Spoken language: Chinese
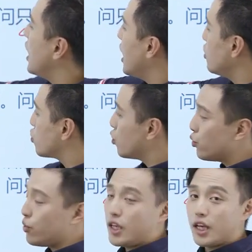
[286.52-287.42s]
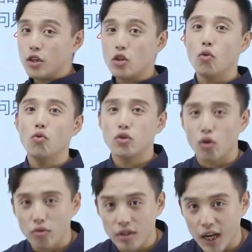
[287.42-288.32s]
两种语言都
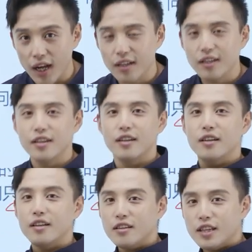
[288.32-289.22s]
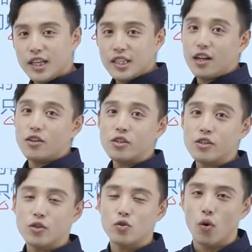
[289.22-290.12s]
懂的那一些老
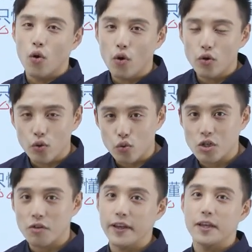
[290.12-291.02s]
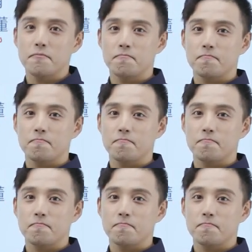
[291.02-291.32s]
师，总共有多少位？